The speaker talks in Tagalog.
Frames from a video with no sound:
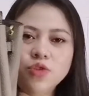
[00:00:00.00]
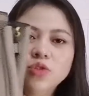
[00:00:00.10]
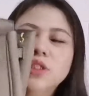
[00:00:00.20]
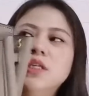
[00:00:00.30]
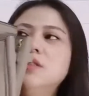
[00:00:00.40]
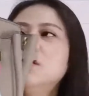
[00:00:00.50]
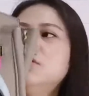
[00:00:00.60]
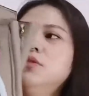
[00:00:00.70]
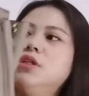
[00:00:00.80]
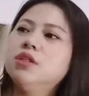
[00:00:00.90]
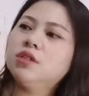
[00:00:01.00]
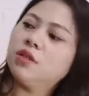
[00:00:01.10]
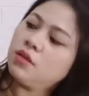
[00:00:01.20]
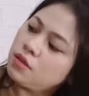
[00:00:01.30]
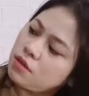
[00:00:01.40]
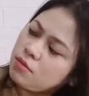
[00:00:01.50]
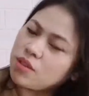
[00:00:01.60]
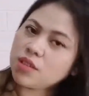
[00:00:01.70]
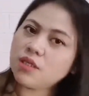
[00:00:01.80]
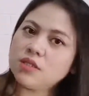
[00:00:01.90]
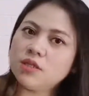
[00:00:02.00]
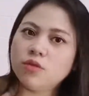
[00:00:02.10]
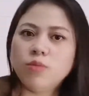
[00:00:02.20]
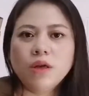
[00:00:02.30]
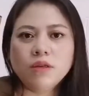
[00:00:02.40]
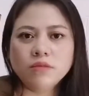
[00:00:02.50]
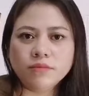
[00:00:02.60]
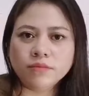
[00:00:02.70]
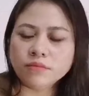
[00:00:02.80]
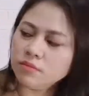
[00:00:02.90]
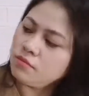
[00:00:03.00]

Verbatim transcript: So, yung size nito is, ang size nito parang